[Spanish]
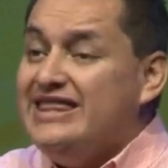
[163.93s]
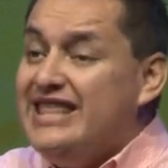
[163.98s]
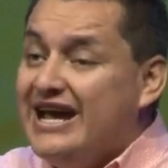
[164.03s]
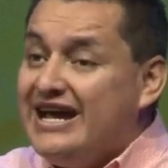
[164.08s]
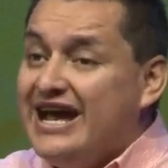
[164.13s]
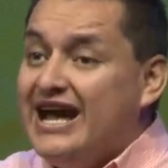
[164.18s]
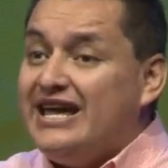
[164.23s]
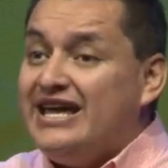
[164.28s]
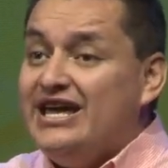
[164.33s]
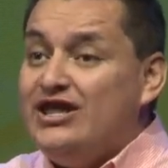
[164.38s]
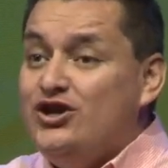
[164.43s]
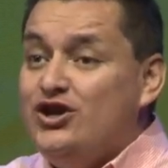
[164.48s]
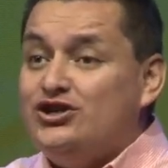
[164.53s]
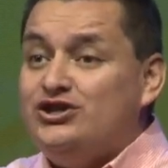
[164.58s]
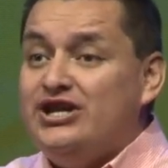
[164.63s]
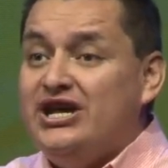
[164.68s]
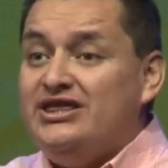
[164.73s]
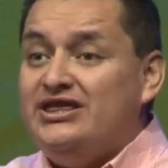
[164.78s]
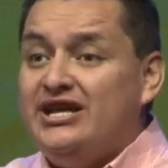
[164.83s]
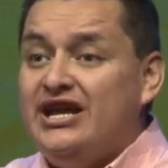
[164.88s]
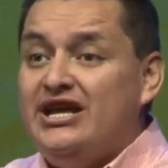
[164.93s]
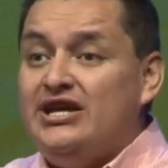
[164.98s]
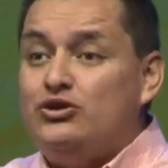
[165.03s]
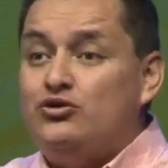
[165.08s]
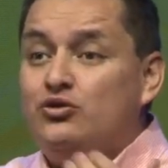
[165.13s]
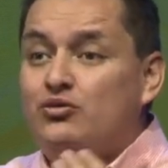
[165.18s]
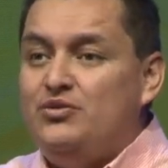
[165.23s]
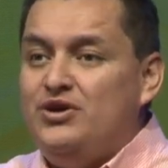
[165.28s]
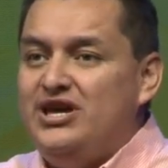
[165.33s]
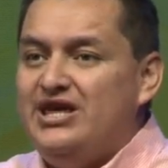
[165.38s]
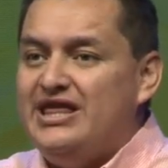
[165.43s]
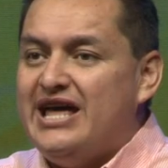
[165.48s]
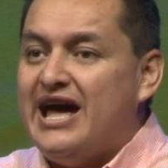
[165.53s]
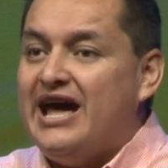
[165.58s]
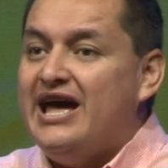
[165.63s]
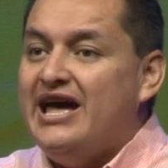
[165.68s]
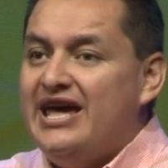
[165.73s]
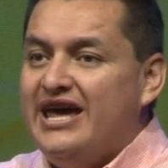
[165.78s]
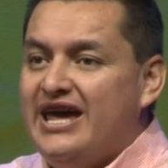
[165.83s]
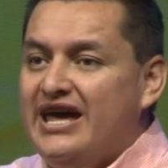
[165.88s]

Deja que Dios entre en tu vida,